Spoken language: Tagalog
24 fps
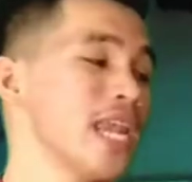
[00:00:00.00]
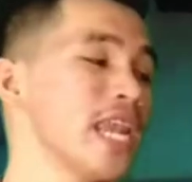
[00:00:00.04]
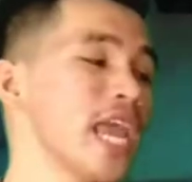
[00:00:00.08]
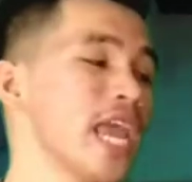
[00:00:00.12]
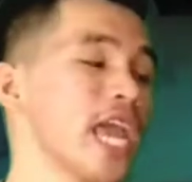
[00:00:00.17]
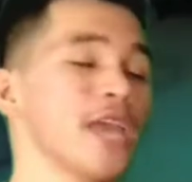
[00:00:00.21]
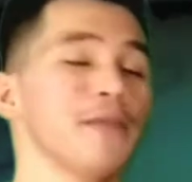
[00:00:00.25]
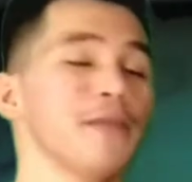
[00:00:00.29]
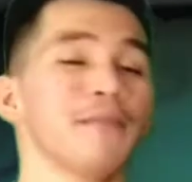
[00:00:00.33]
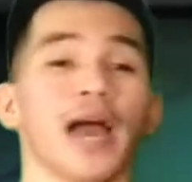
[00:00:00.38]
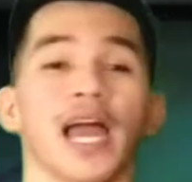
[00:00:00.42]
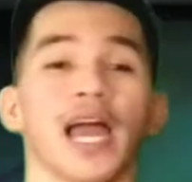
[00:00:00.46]

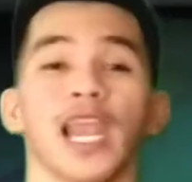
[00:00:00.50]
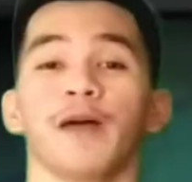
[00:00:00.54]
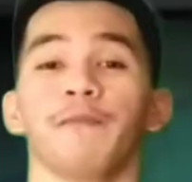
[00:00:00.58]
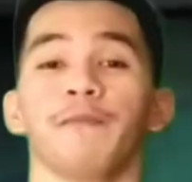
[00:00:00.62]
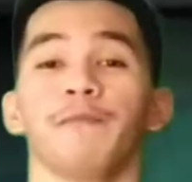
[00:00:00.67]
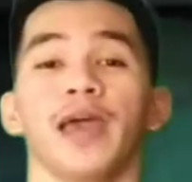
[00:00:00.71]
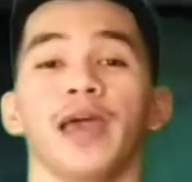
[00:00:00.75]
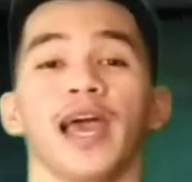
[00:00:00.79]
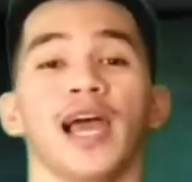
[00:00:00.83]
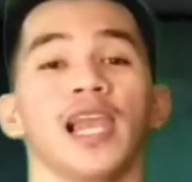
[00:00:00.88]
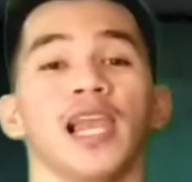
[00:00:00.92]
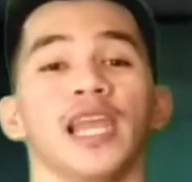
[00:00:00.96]
Name
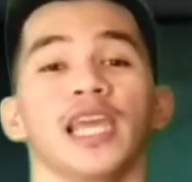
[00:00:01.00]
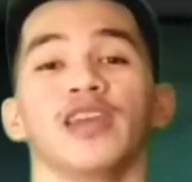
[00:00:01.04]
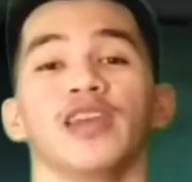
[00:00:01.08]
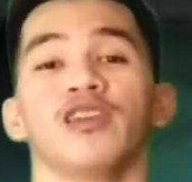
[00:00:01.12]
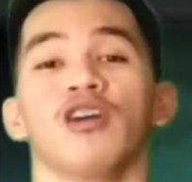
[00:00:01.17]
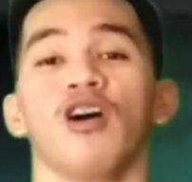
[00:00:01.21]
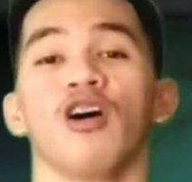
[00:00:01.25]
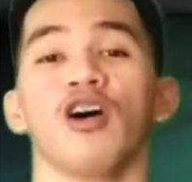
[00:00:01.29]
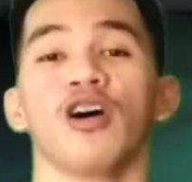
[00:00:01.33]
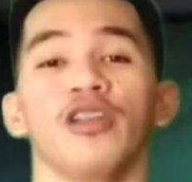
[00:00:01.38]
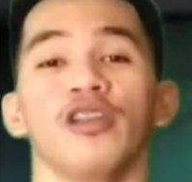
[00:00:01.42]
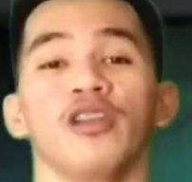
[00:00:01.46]
Alabel
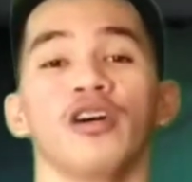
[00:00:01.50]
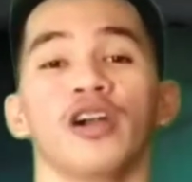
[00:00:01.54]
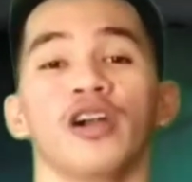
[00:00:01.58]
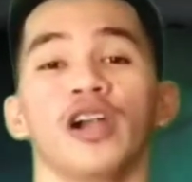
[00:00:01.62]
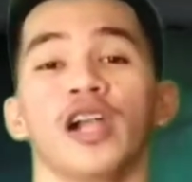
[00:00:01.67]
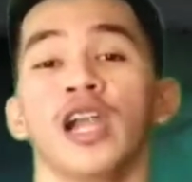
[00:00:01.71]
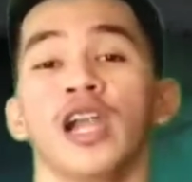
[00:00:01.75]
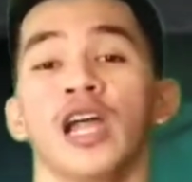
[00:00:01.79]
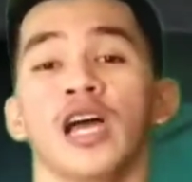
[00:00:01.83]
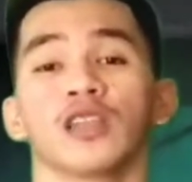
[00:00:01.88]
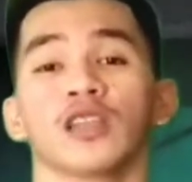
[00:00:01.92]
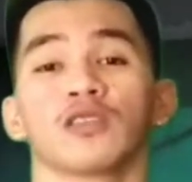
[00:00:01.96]
in
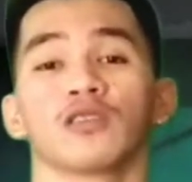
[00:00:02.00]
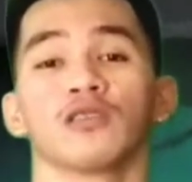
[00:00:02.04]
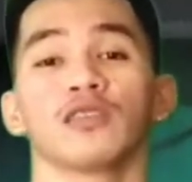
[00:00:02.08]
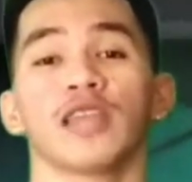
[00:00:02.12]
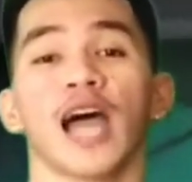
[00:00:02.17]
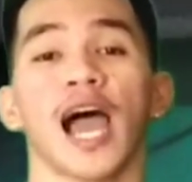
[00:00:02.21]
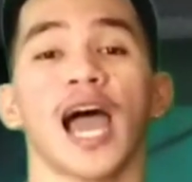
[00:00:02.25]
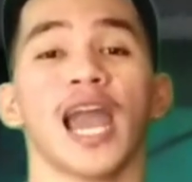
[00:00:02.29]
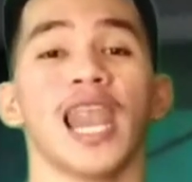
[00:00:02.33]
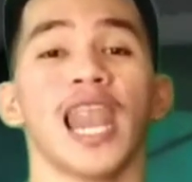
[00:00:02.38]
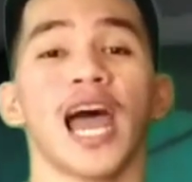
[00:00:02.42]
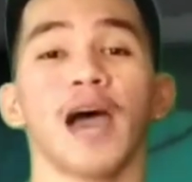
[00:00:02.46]
honor to
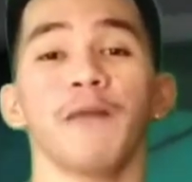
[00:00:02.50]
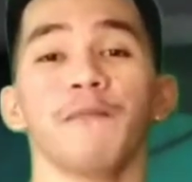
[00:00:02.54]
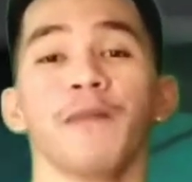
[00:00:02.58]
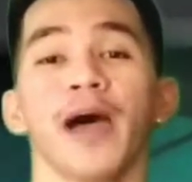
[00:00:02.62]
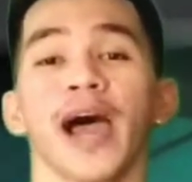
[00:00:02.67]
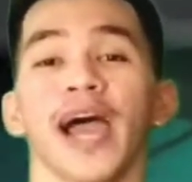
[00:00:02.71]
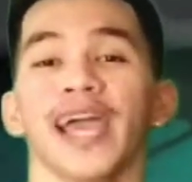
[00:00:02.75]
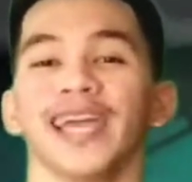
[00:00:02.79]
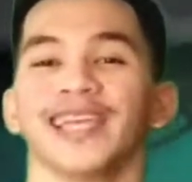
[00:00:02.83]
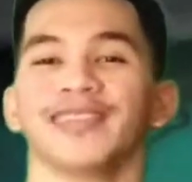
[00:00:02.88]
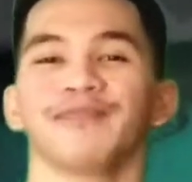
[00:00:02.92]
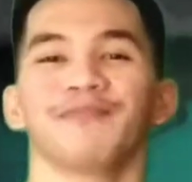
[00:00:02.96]
the
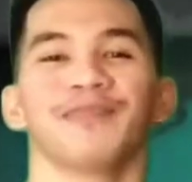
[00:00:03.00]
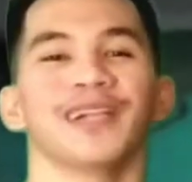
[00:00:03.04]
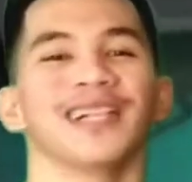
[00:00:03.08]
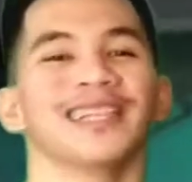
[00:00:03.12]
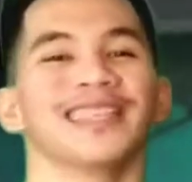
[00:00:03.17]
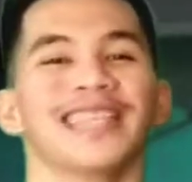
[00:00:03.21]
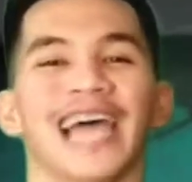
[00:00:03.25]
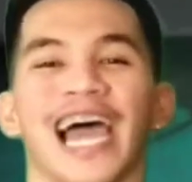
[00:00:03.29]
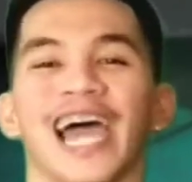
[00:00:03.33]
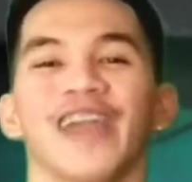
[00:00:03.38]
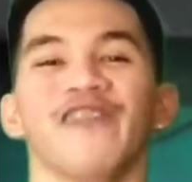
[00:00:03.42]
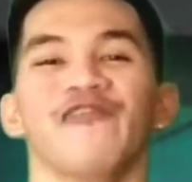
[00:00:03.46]
Alaba and
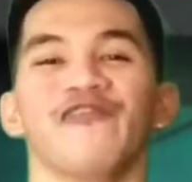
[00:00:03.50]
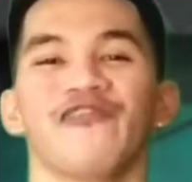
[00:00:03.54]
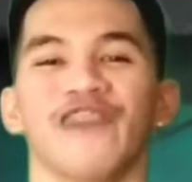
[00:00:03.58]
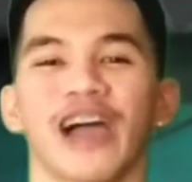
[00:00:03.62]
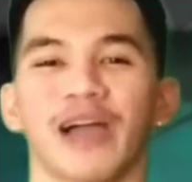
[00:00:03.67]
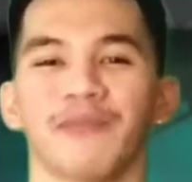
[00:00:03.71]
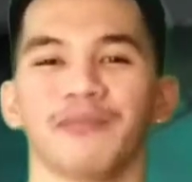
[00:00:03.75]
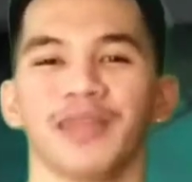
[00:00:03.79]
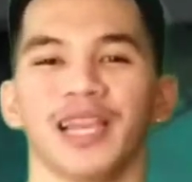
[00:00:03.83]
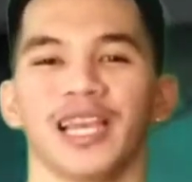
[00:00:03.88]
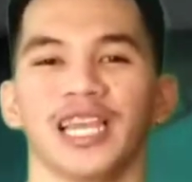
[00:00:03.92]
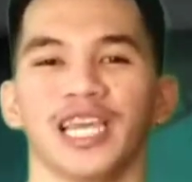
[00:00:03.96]
Bildad
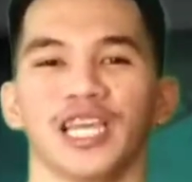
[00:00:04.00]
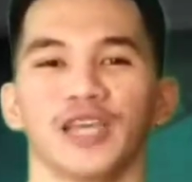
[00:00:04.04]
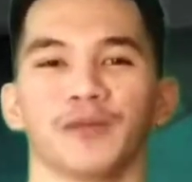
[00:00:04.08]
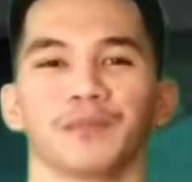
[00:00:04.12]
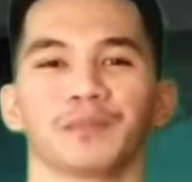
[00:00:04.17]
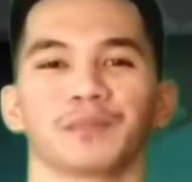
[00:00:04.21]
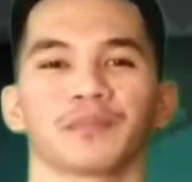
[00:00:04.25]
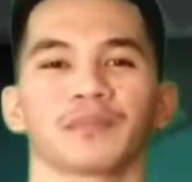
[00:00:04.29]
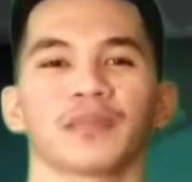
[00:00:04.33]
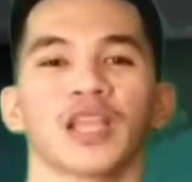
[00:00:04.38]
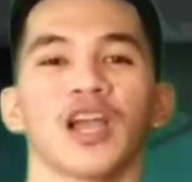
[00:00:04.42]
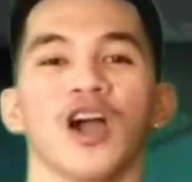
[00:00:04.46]
family
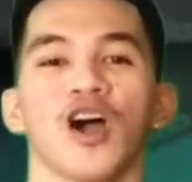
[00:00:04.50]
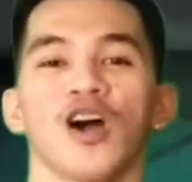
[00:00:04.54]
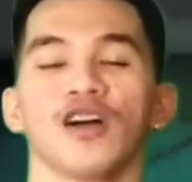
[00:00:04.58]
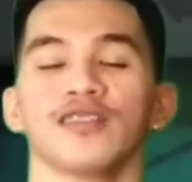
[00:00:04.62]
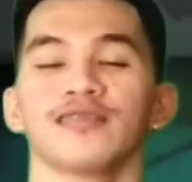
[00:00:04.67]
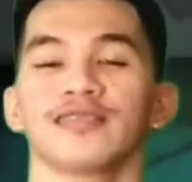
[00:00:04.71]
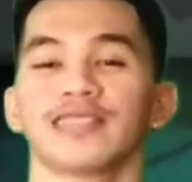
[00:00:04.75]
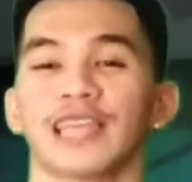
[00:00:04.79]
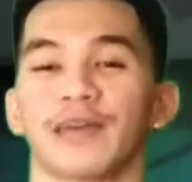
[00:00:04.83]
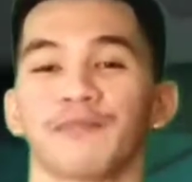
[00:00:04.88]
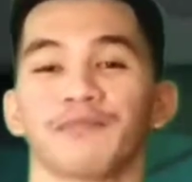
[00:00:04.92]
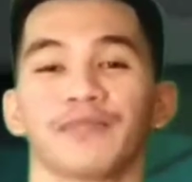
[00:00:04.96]

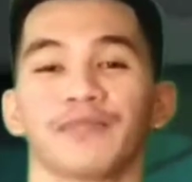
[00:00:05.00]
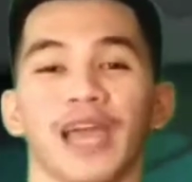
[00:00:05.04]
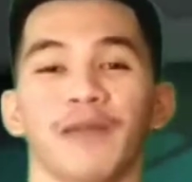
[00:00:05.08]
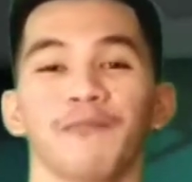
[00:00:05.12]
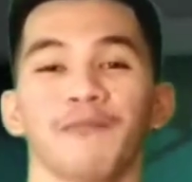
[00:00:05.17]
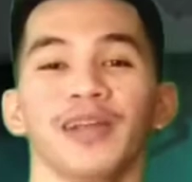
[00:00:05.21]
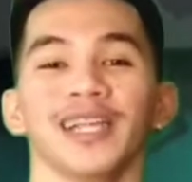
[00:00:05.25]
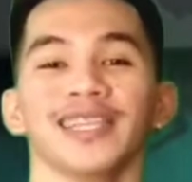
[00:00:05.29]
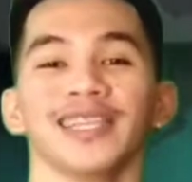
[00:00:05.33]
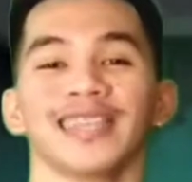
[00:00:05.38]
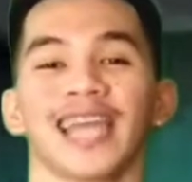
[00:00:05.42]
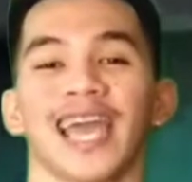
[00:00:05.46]
on
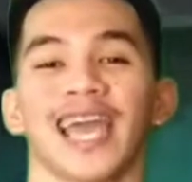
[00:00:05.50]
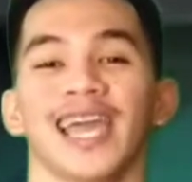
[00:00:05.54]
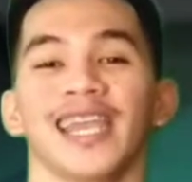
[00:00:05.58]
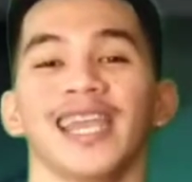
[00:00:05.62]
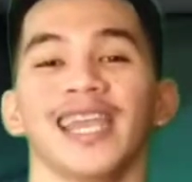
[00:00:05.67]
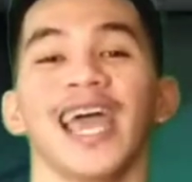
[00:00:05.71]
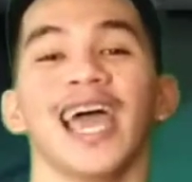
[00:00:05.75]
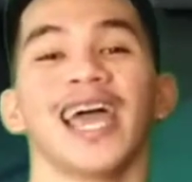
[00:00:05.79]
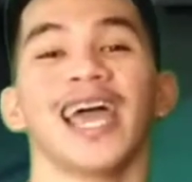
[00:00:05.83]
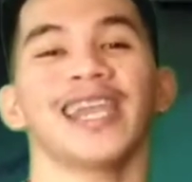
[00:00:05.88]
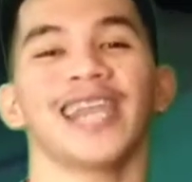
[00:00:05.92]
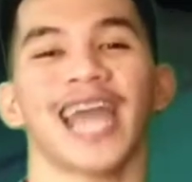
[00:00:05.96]
September
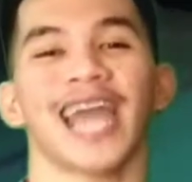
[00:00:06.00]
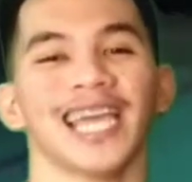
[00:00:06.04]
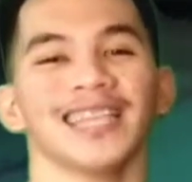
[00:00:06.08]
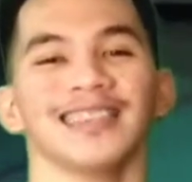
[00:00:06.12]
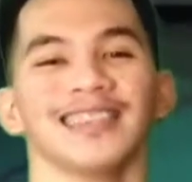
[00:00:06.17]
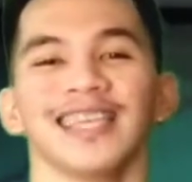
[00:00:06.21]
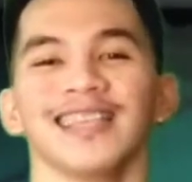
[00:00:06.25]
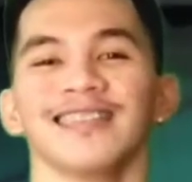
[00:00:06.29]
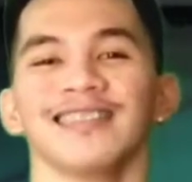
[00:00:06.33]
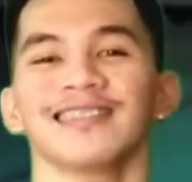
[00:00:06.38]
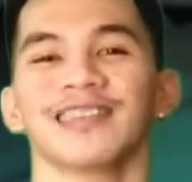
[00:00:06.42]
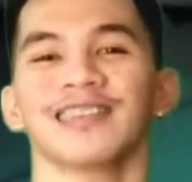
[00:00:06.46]
10,
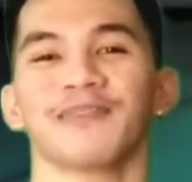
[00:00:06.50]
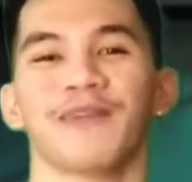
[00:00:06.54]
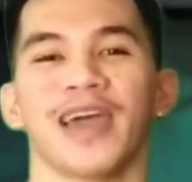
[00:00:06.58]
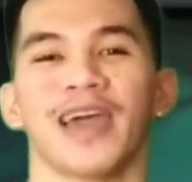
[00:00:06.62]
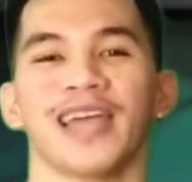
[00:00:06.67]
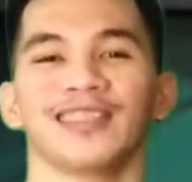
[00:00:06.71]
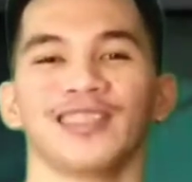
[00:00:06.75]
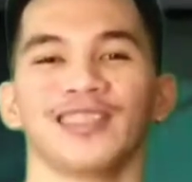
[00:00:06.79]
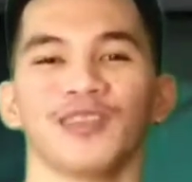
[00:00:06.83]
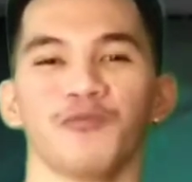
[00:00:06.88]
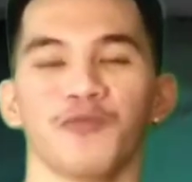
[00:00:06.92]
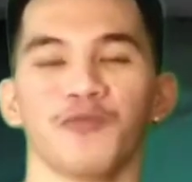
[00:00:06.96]

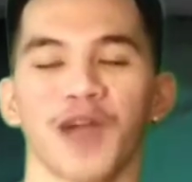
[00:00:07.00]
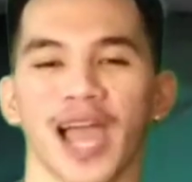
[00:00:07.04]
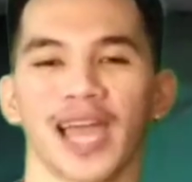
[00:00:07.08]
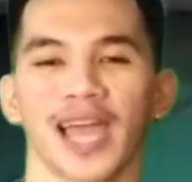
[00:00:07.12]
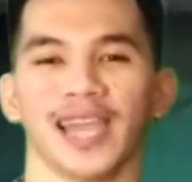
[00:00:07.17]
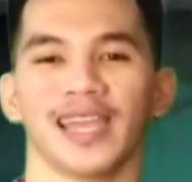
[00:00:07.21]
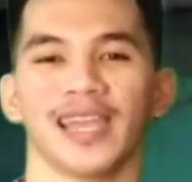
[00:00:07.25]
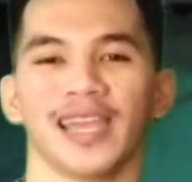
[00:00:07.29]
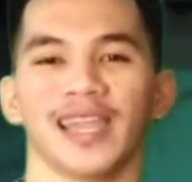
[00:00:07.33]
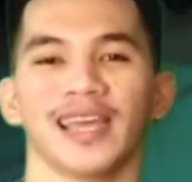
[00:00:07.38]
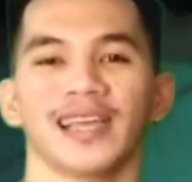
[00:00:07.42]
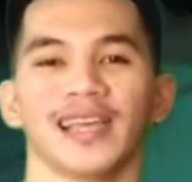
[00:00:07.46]

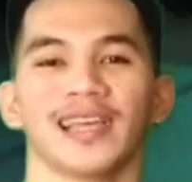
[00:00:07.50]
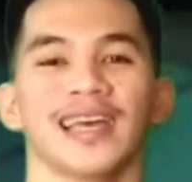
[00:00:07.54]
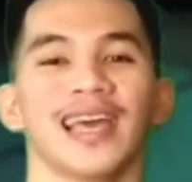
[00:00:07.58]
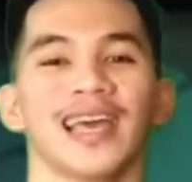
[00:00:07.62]
1971